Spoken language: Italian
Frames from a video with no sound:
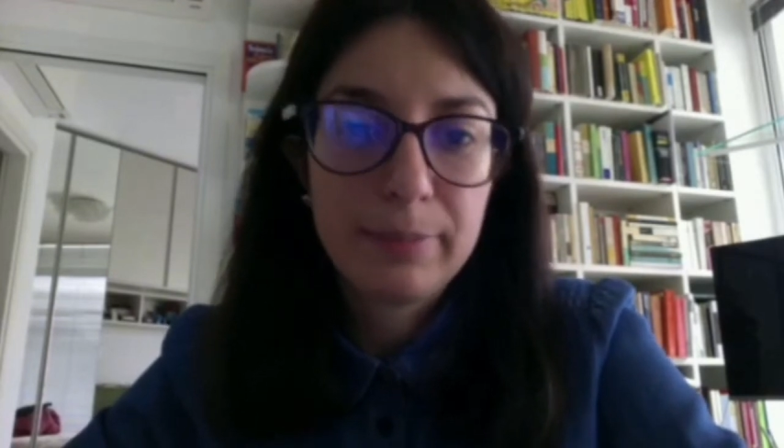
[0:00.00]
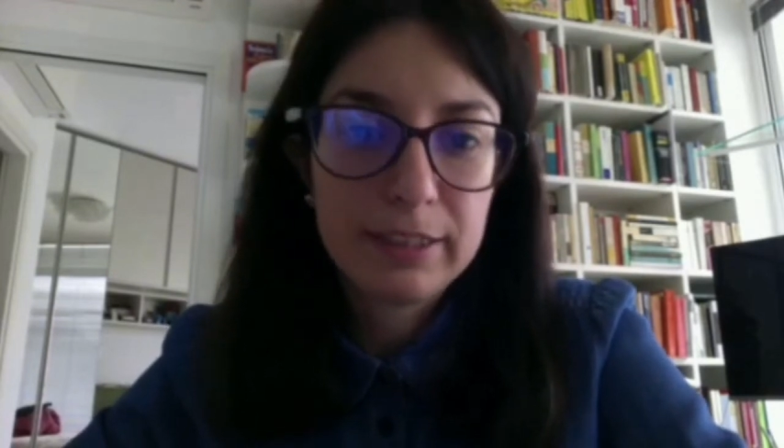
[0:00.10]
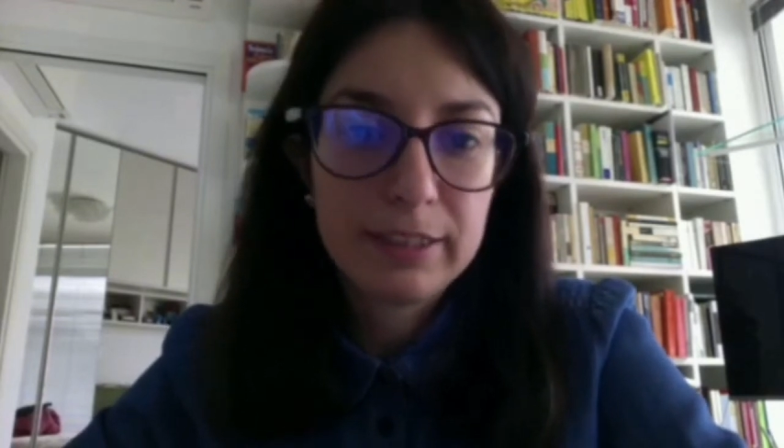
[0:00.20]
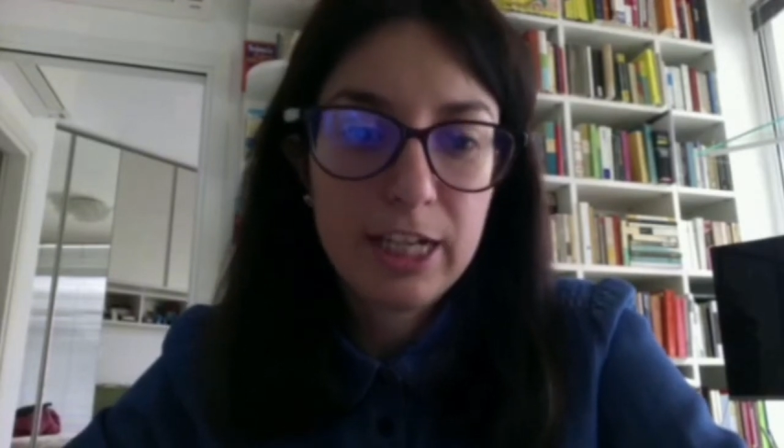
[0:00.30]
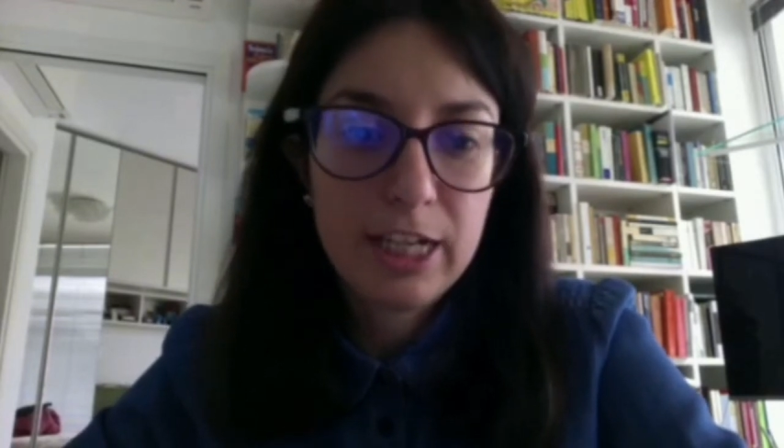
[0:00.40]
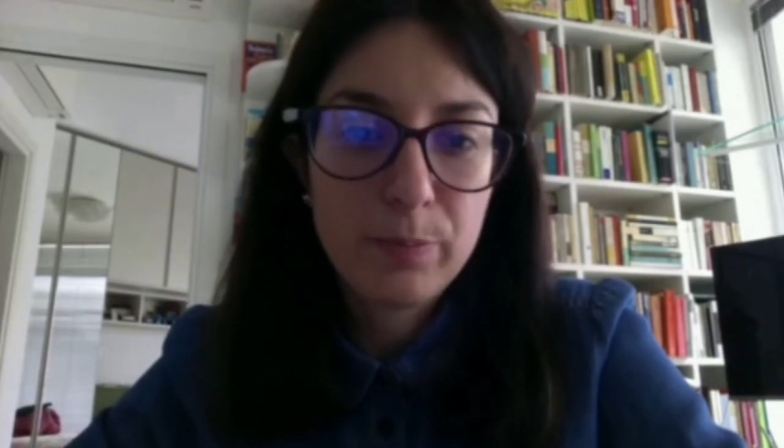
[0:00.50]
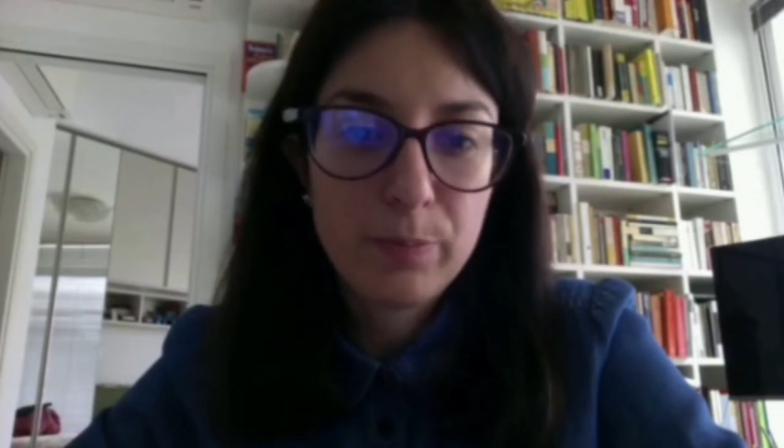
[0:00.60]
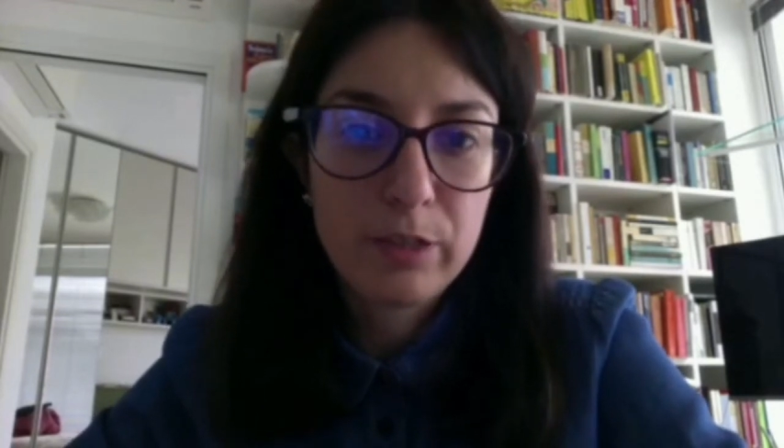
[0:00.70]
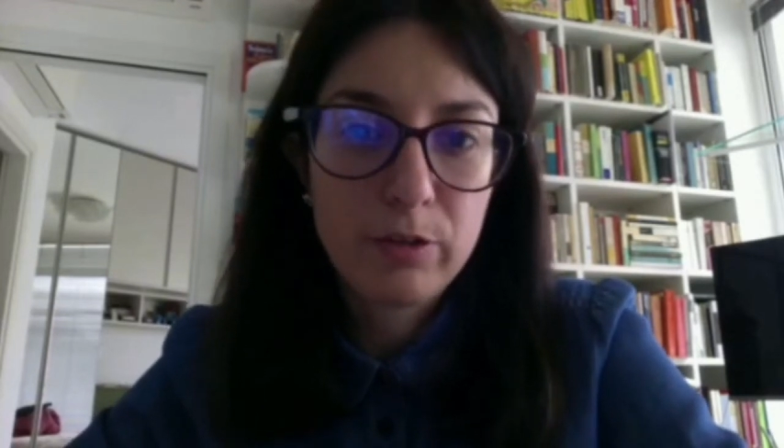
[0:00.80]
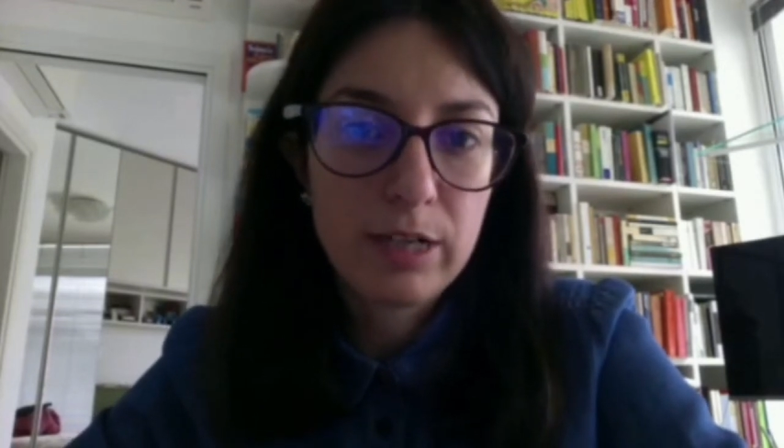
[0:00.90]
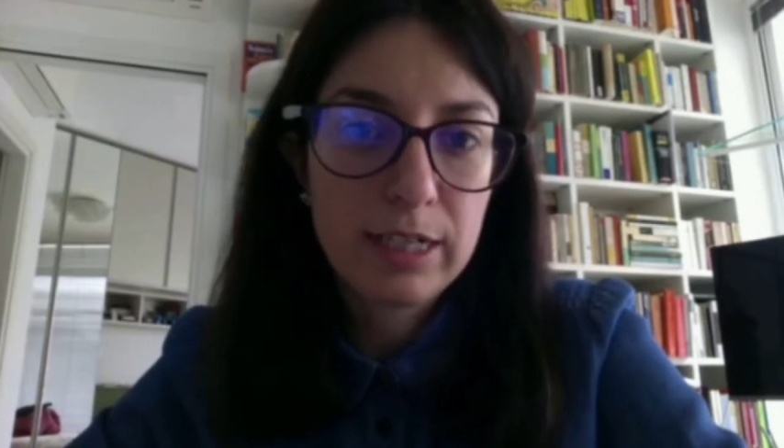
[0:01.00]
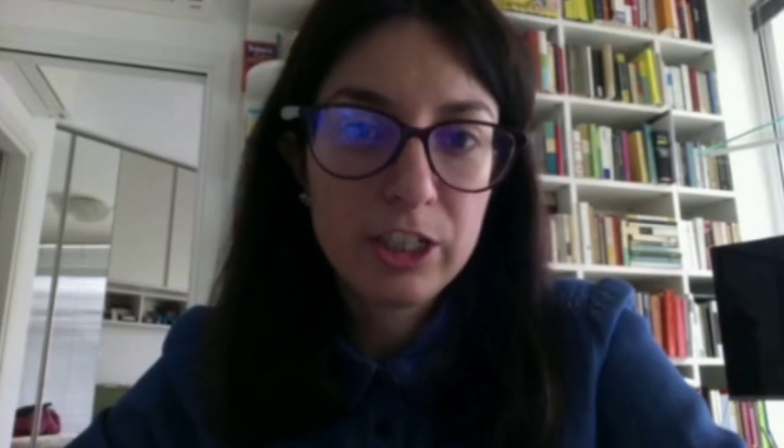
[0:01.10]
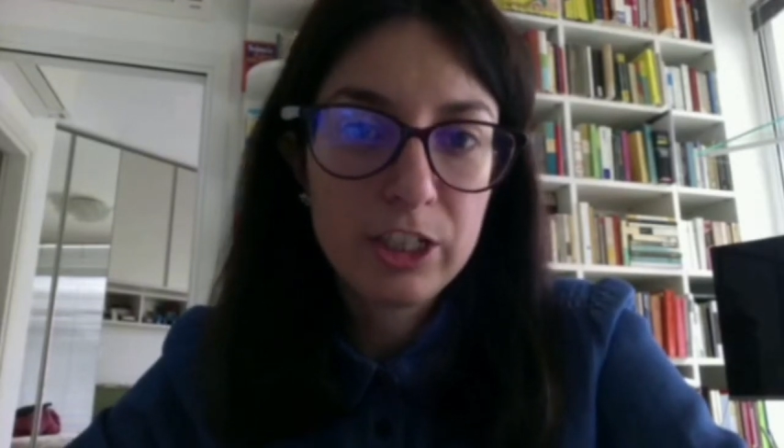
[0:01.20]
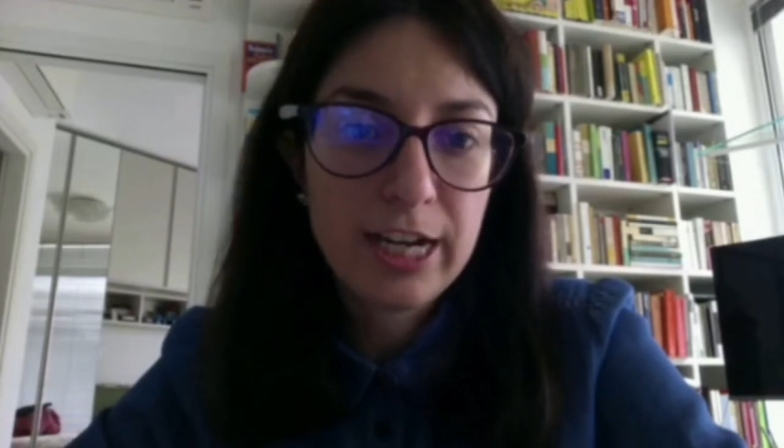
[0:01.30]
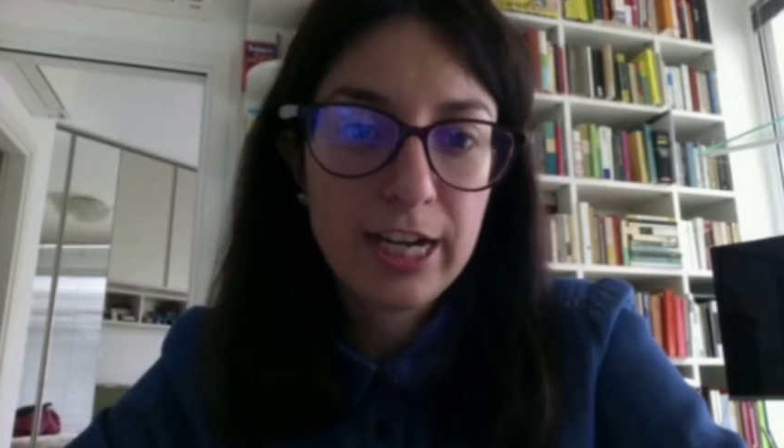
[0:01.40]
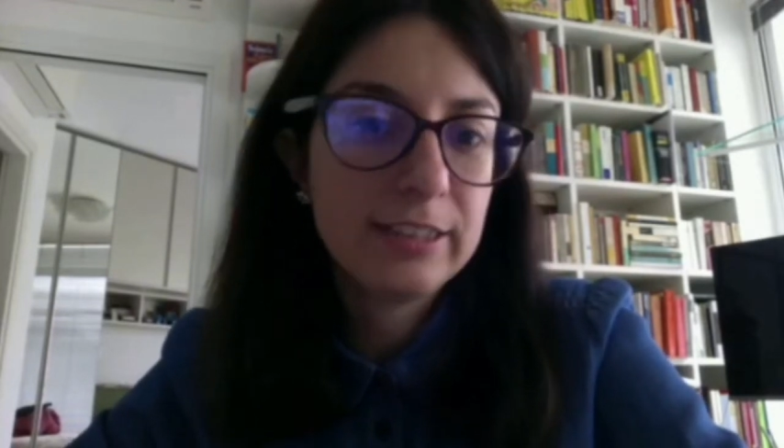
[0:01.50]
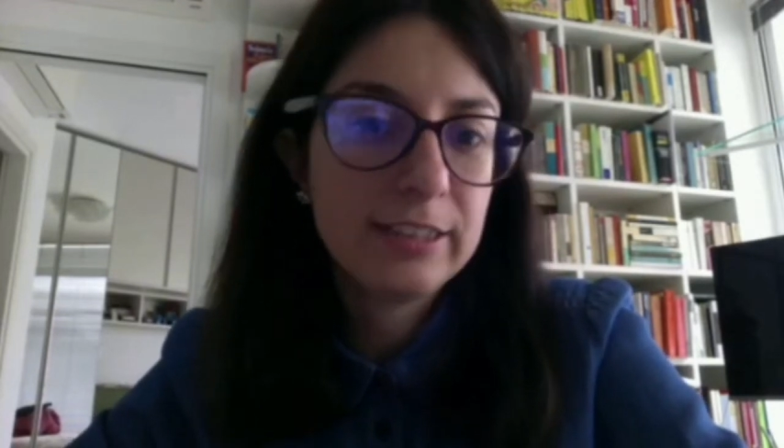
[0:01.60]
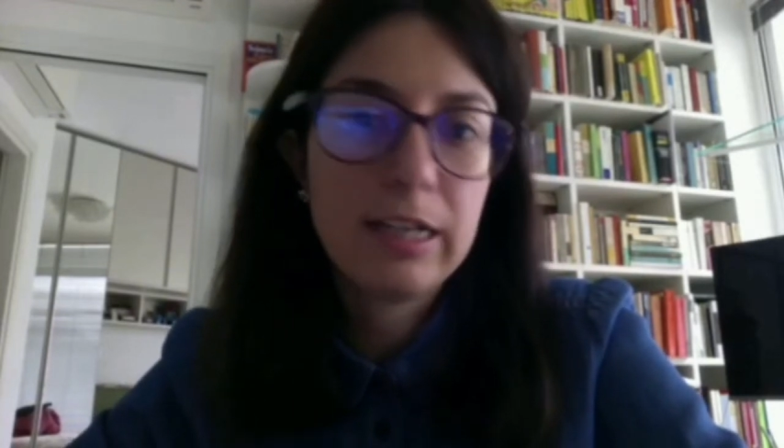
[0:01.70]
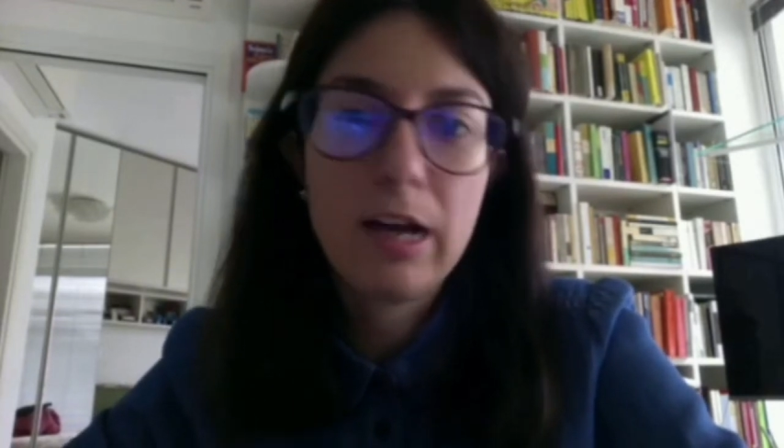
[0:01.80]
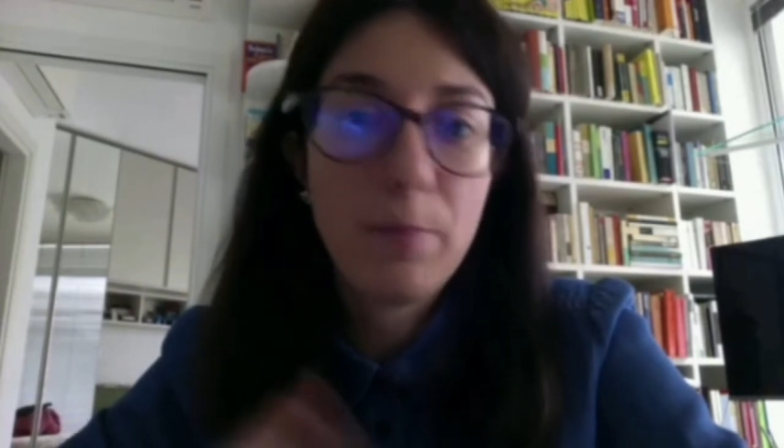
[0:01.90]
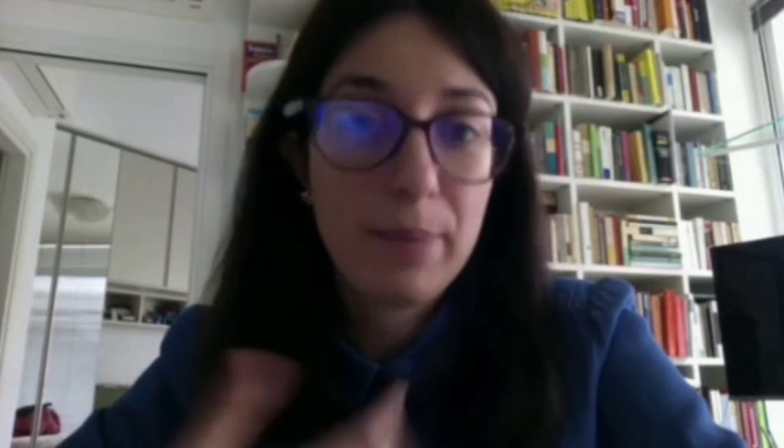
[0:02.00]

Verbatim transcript: partecipano alla scienza,